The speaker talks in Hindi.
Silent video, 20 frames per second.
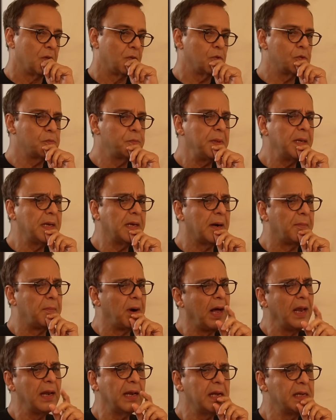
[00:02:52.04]
उसमें एक
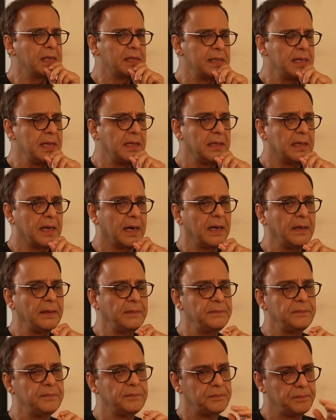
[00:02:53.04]
कमाल का सीन था
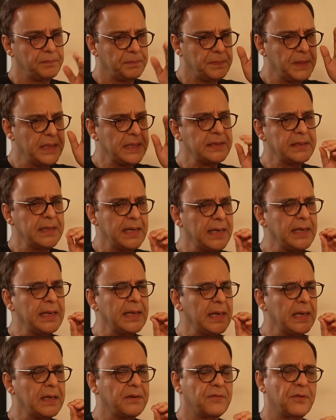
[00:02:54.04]
पेज
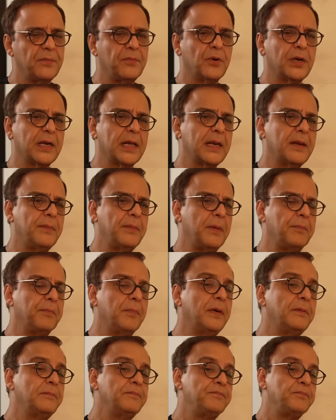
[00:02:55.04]
88 फ्रॉम व्हाट आई रिमेम्बर
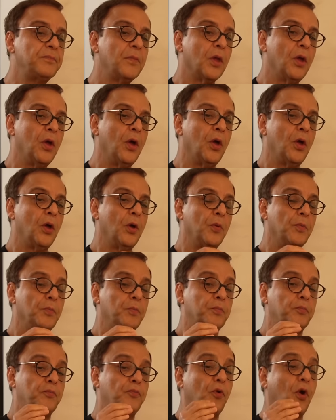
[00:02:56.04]

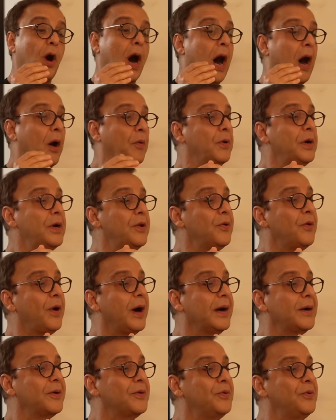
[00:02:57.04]
वो हावर्ड
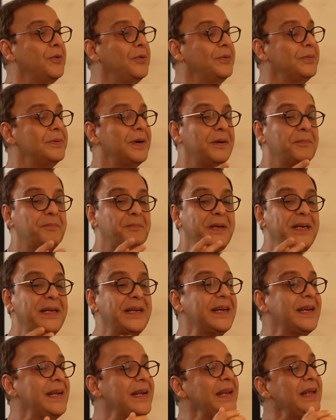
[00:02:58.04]
रॉक को पीटर
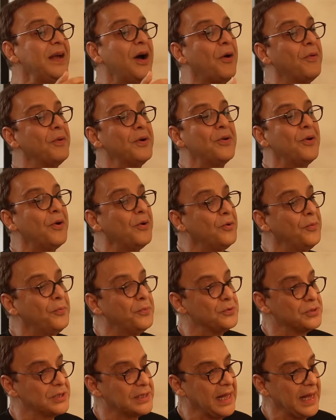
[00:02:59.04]
किटिंग हावर्ड रॉक को
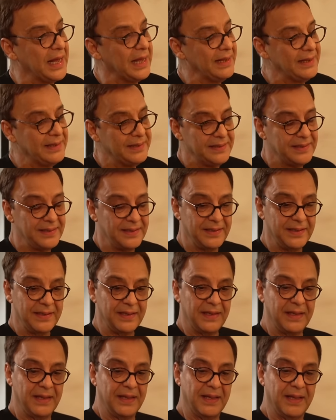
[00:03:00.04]
पूछता
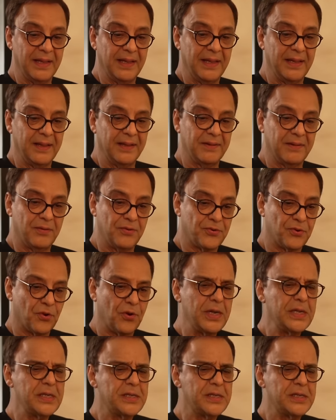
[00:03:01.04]
है ड्राइंग्स